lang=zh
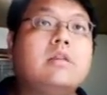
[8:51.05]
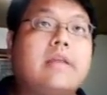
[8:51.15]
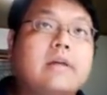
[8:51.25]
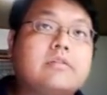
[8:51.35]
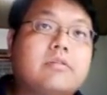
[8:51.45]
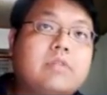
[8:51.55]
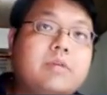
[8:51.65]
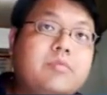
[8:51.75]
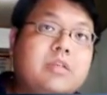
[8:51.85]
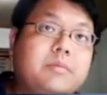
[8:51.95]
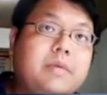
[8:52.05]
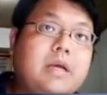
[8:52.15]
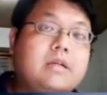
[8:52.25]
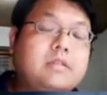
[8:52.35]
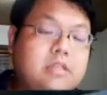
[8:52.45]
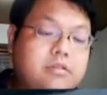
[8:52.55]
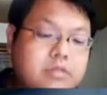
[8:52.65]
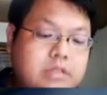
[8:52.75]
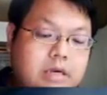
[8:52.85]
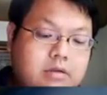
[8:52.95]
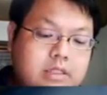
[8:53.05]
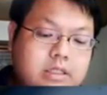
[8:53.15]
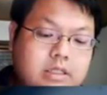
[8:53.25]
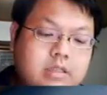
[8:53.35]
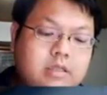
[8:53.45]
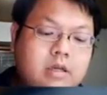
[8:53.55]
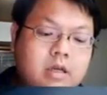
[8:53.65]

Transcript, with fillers: 你要从题目里面先去找一个